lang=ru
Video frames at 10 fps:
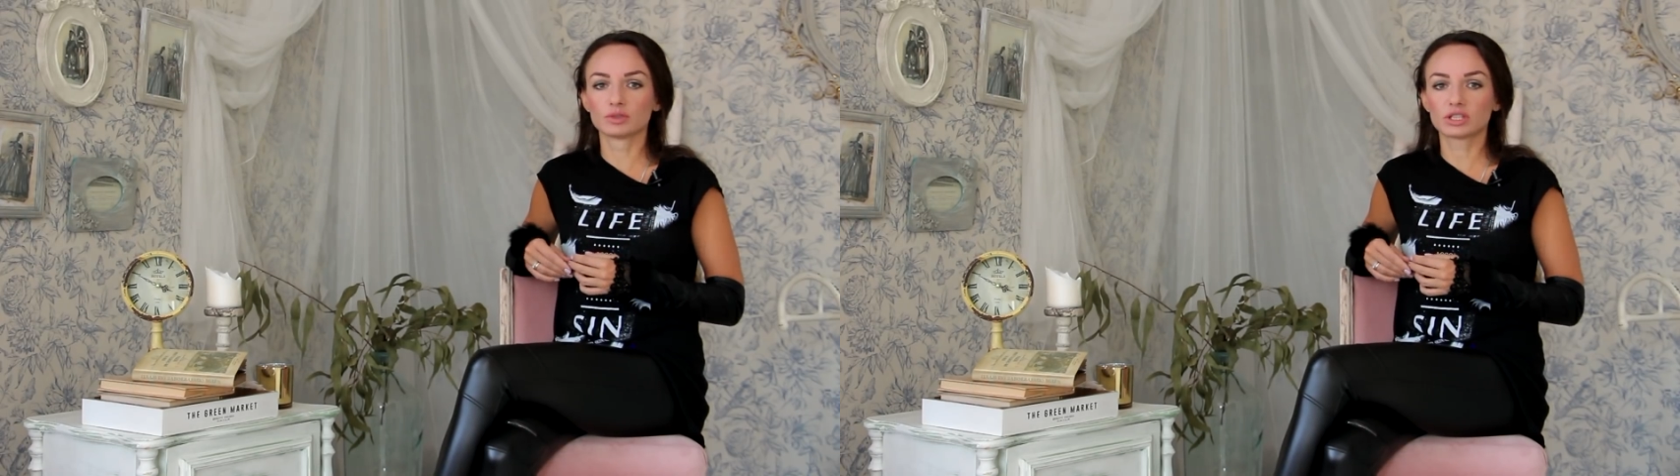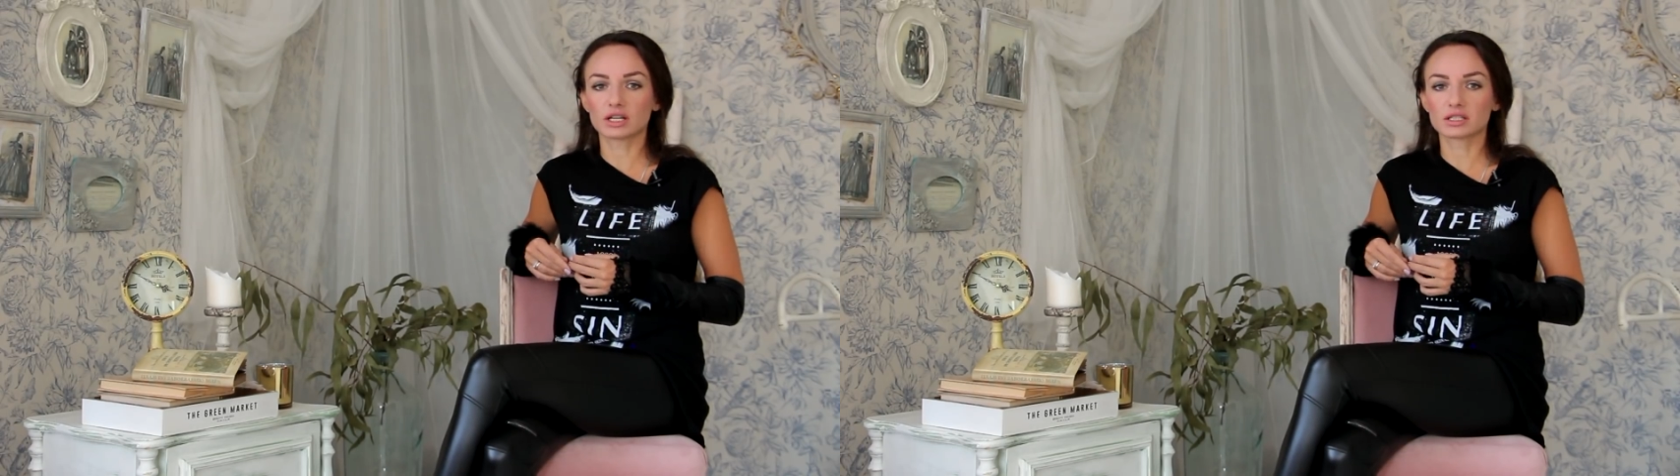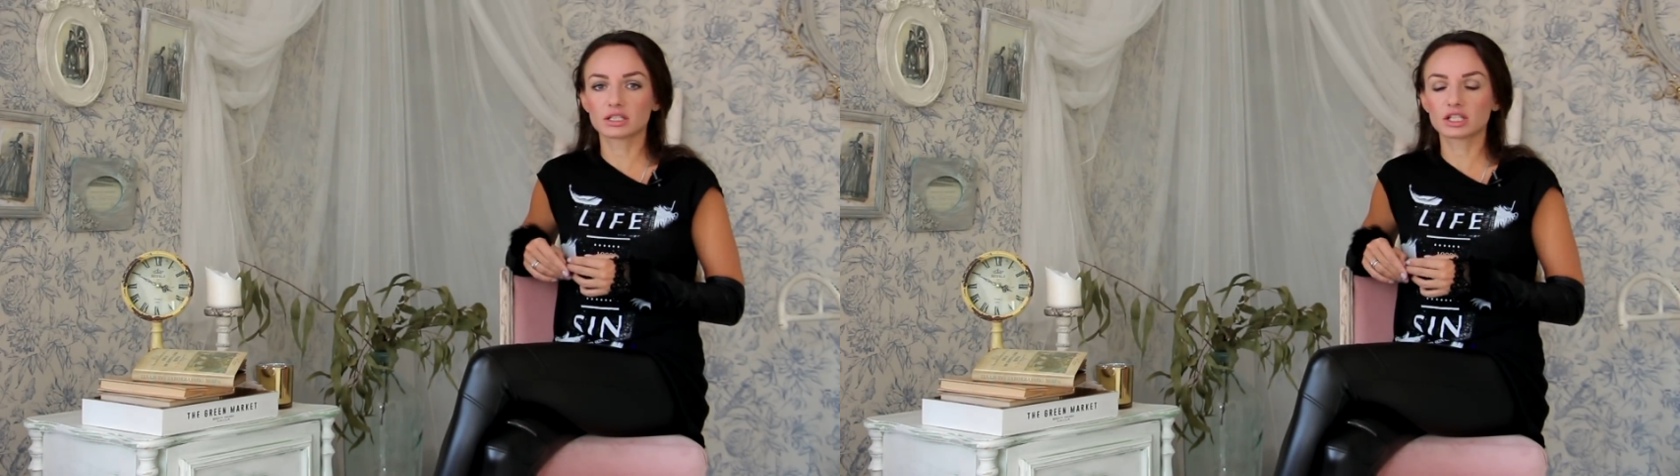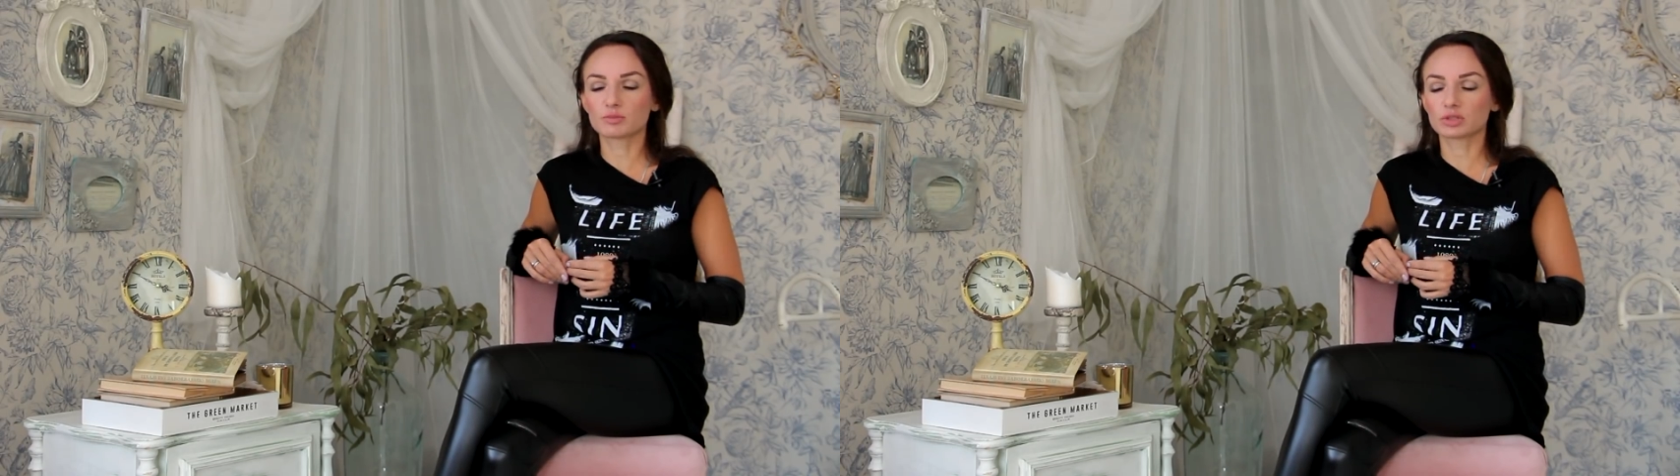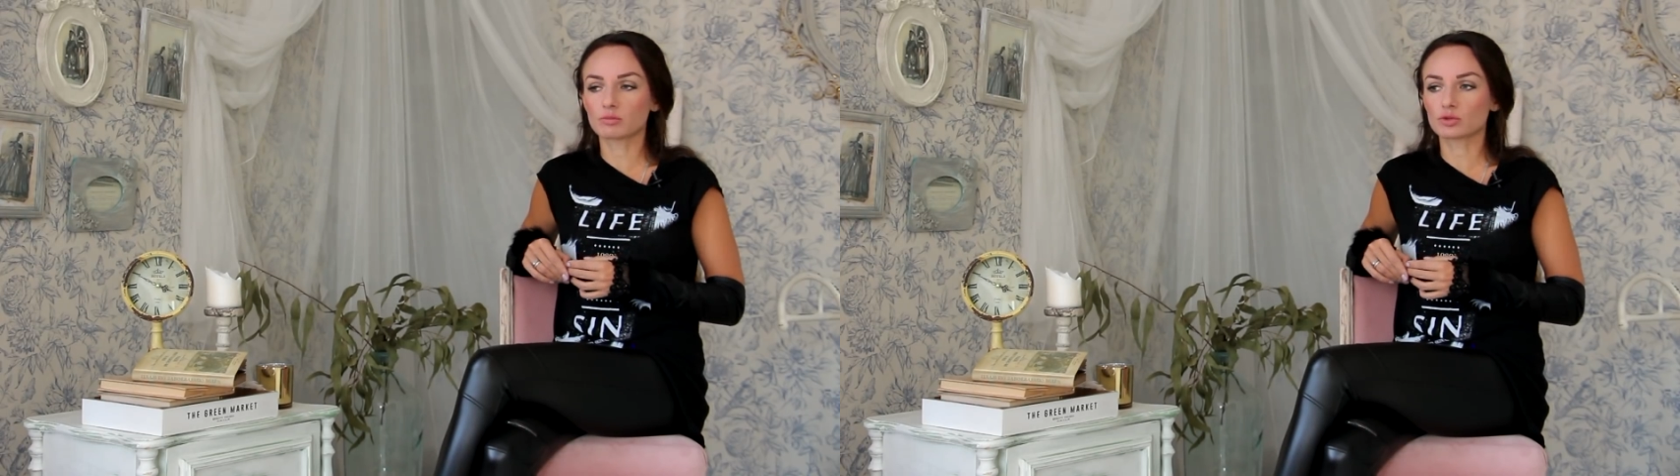бы так
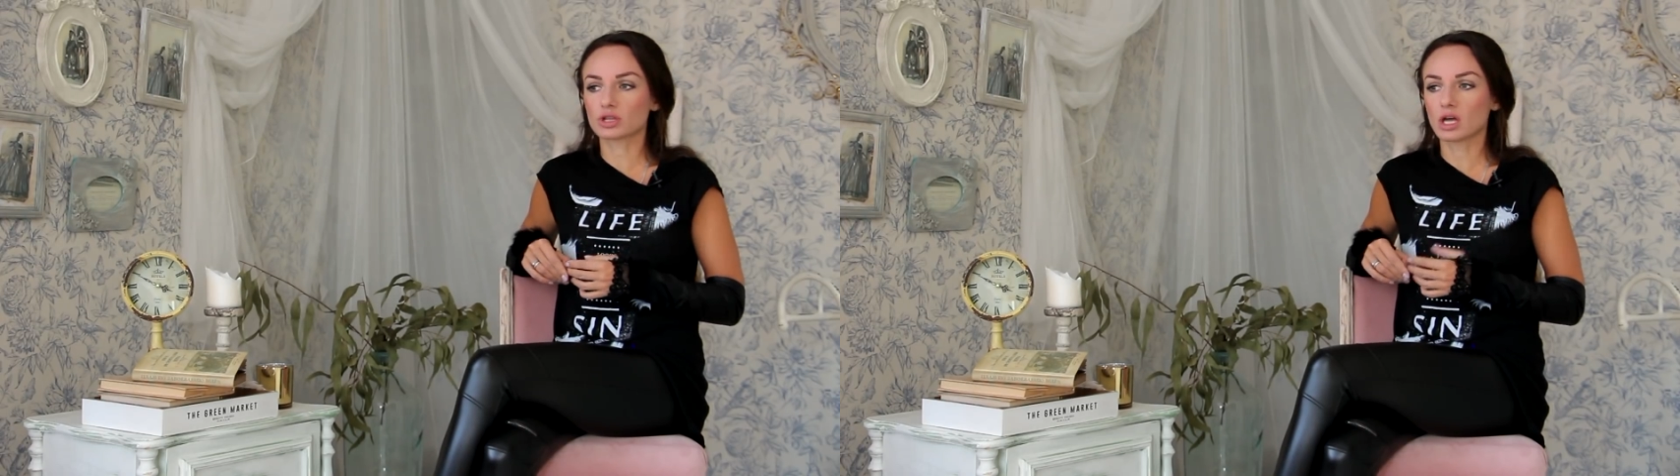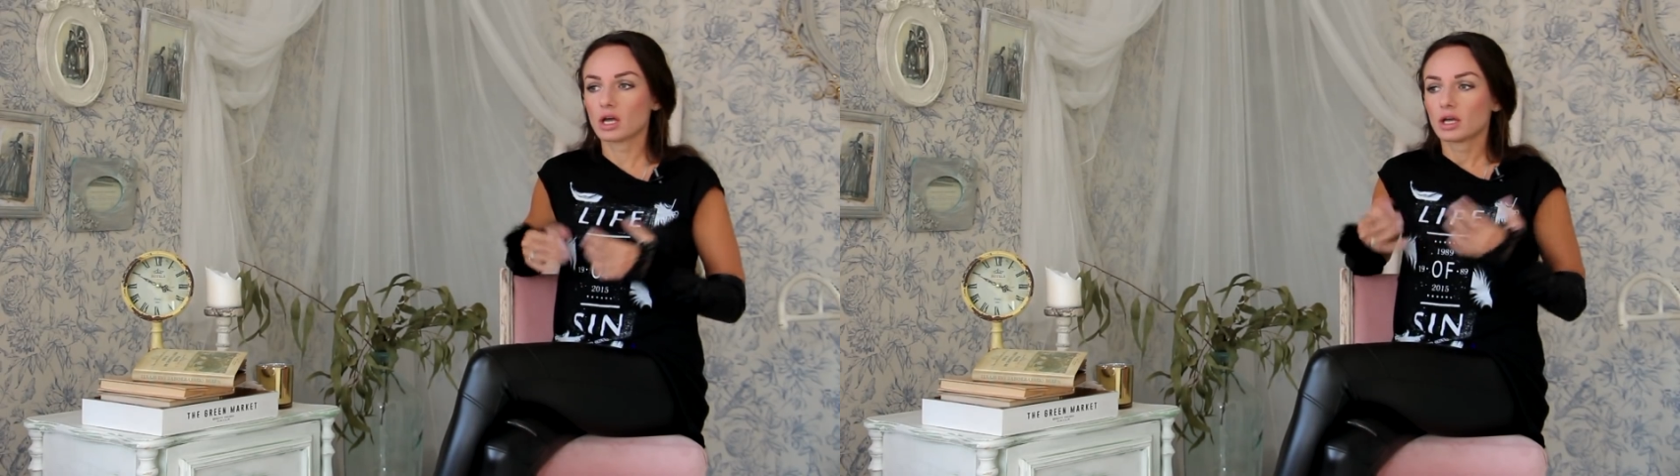сделать, потому что